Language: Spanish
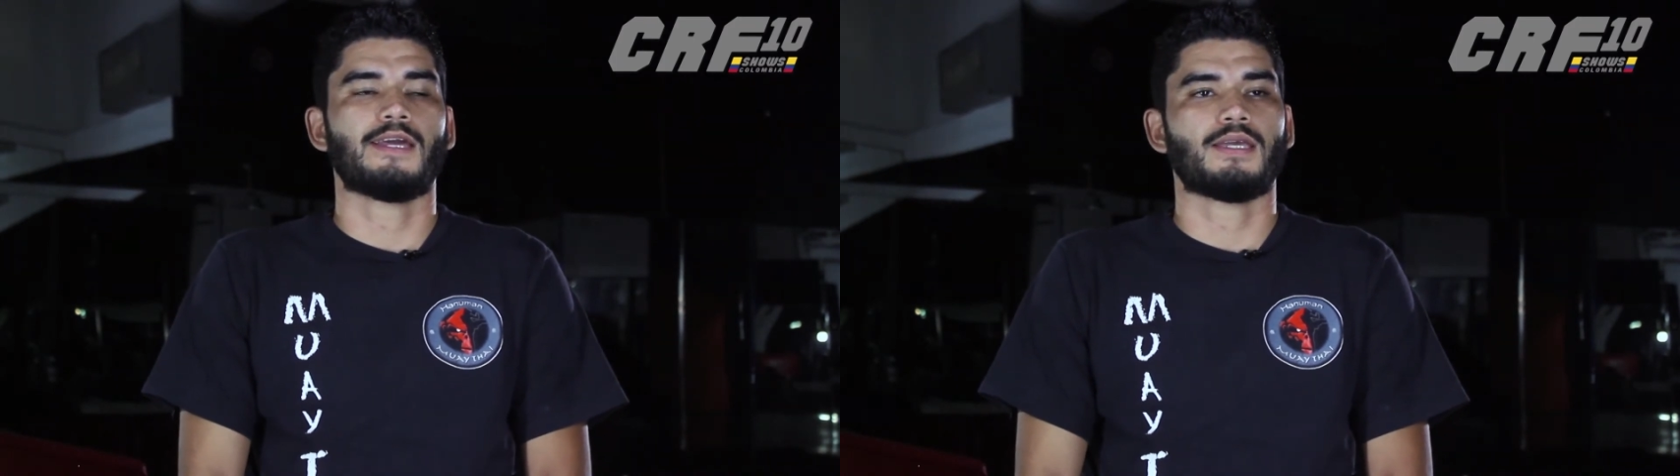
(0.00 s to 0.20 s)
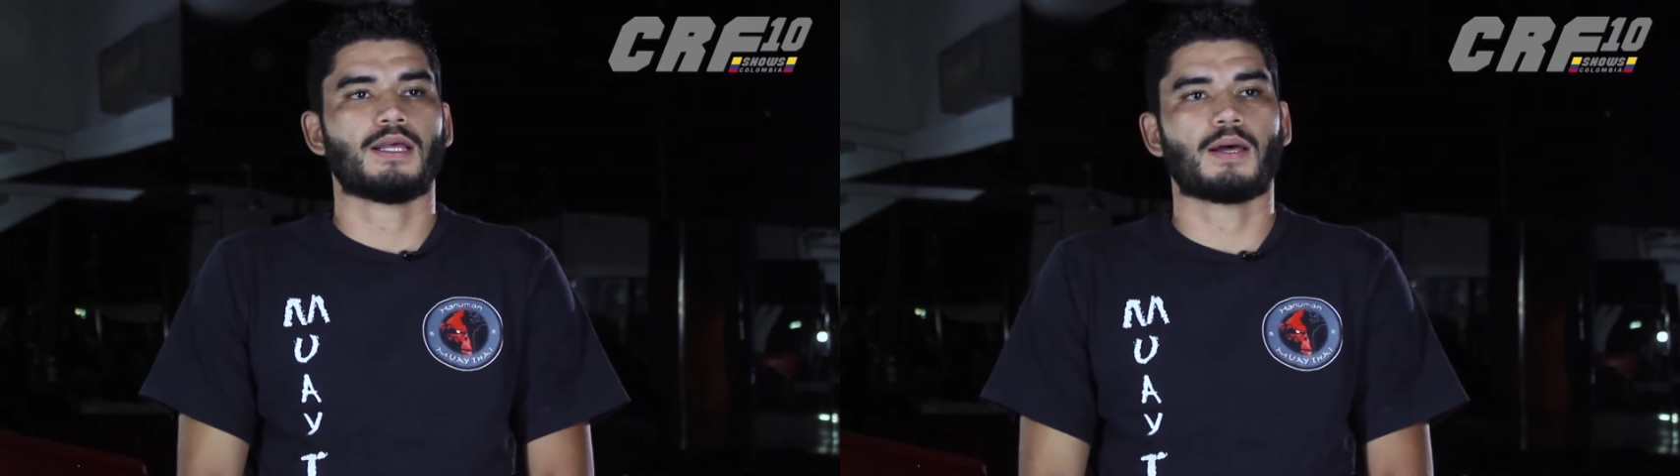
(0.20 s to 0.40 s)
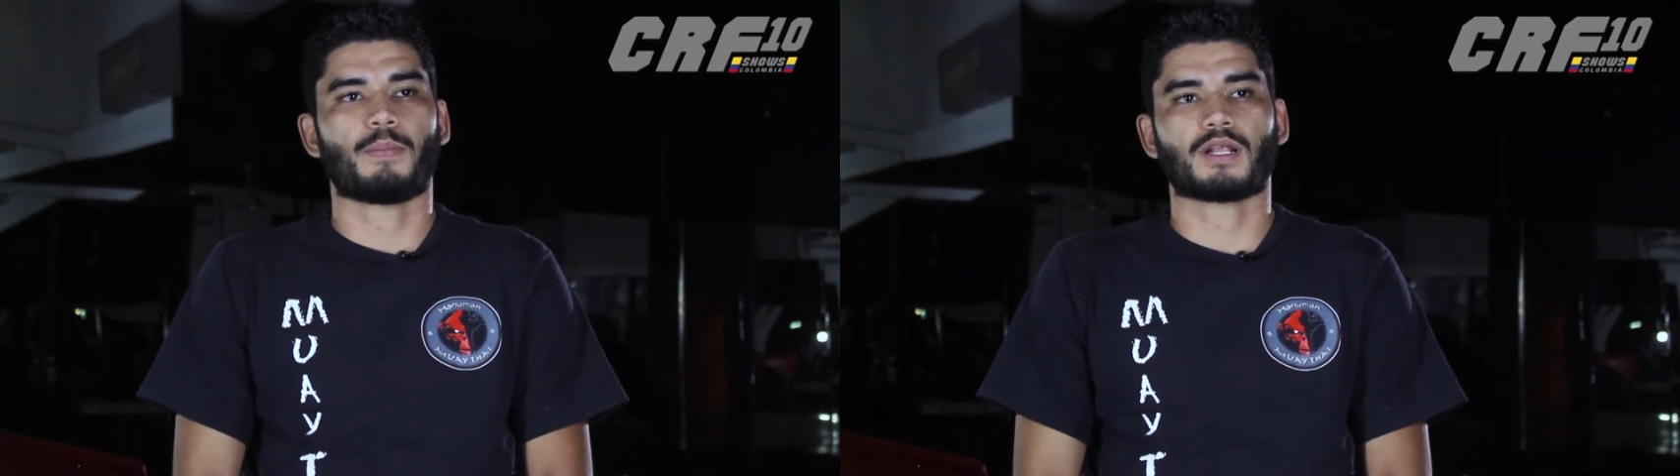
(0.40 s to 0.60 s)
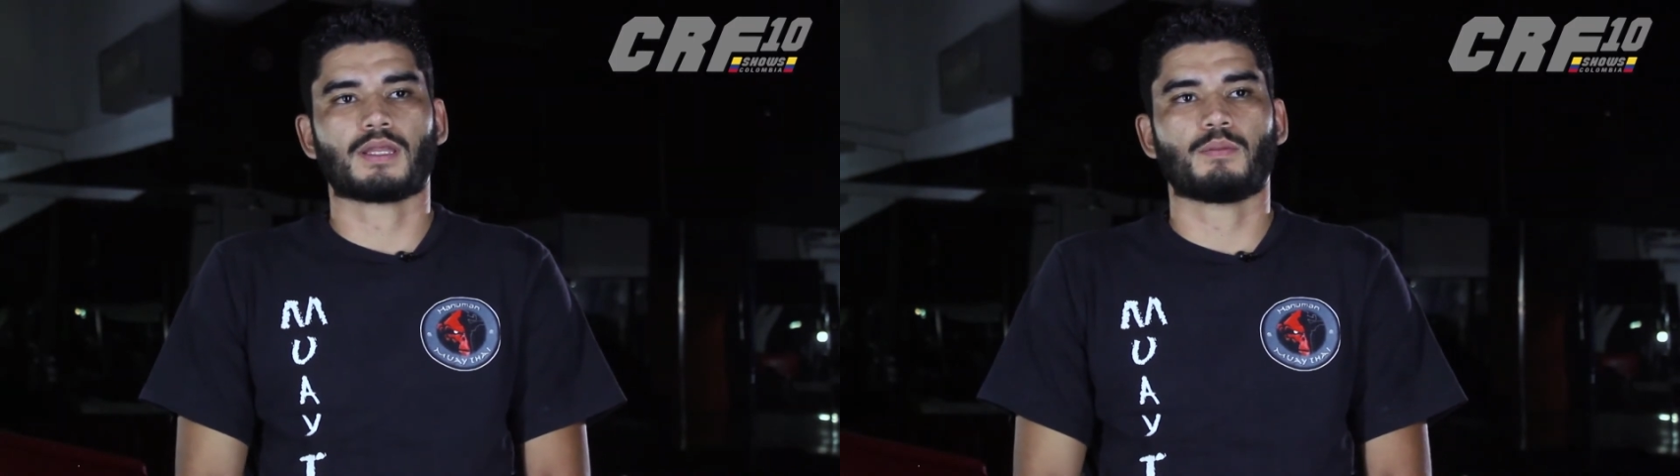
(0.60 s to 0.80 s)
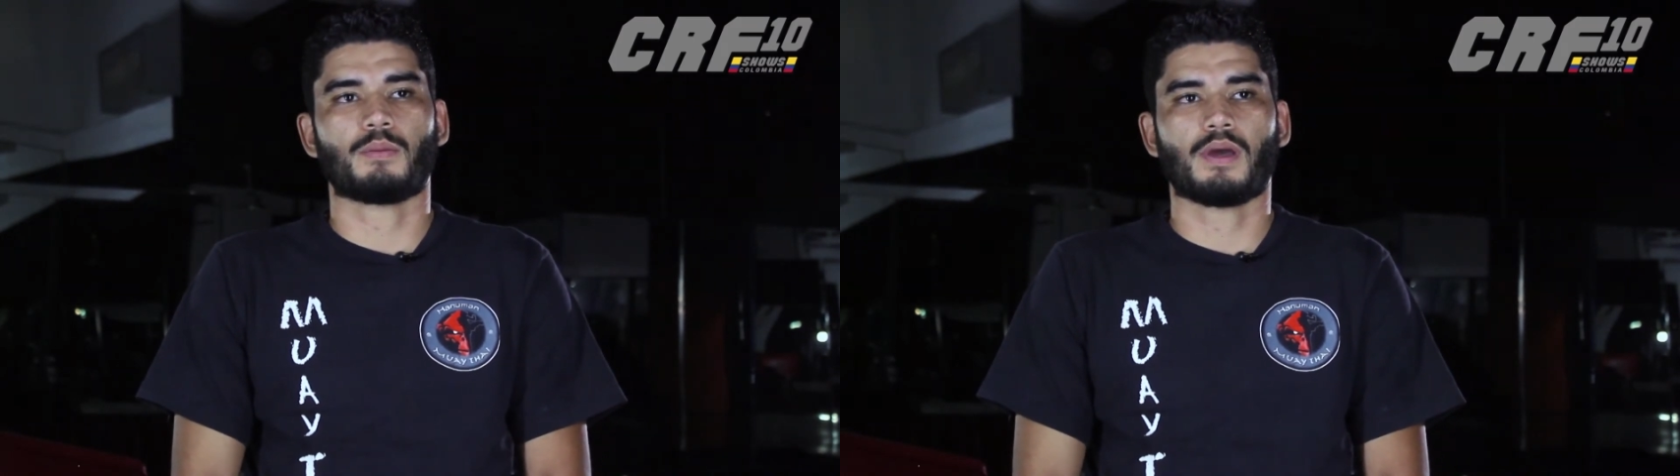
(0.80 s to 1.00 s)
y en la
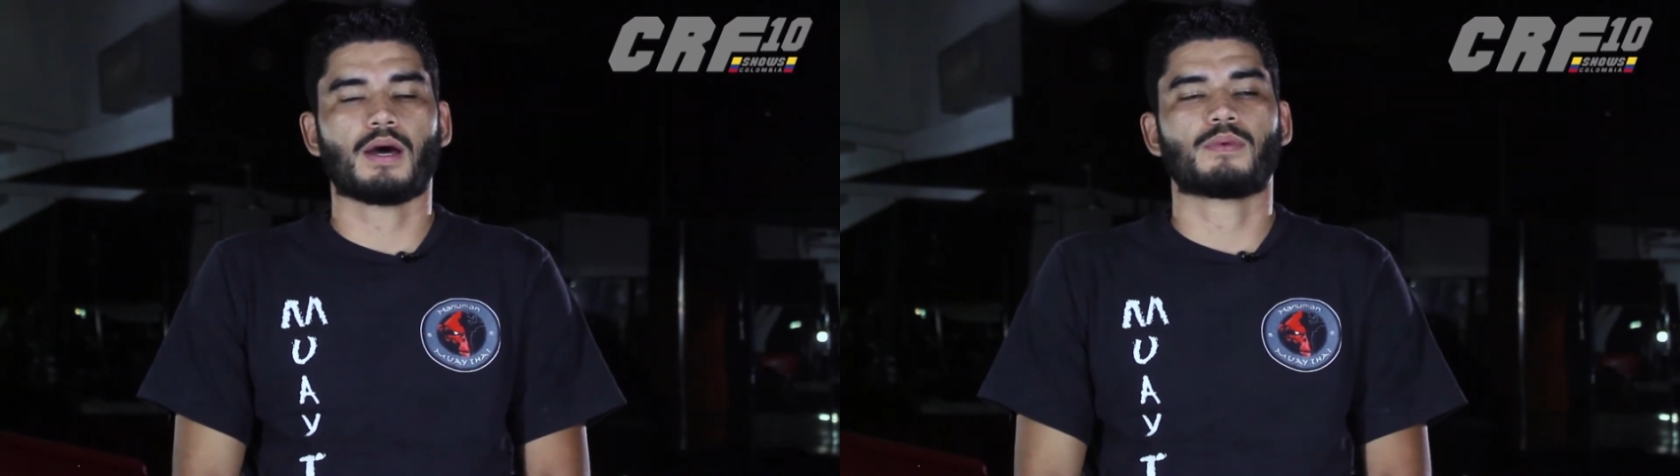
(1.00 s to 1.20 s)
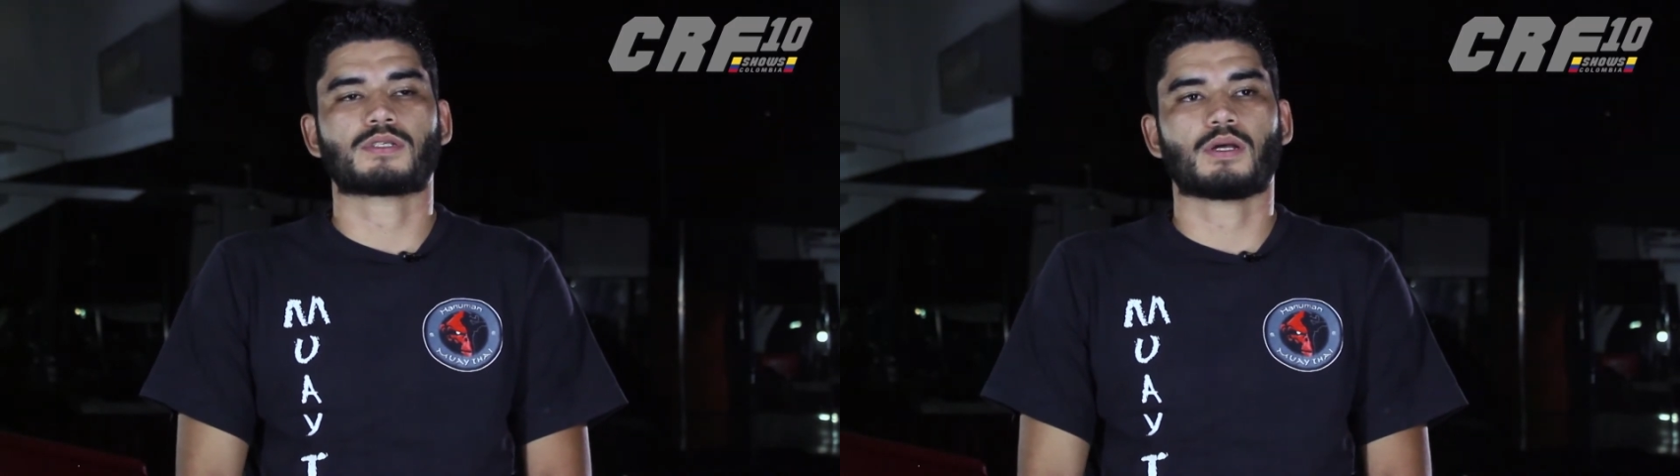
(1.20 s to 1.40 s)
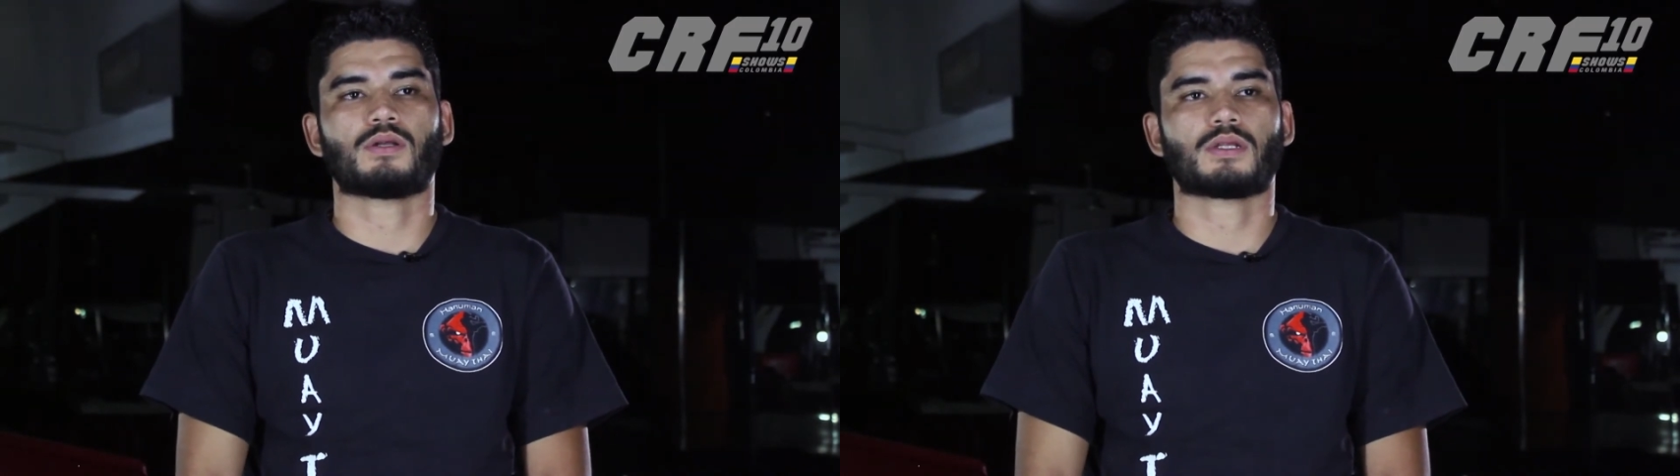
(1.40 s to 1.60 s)
parte MMA me estaba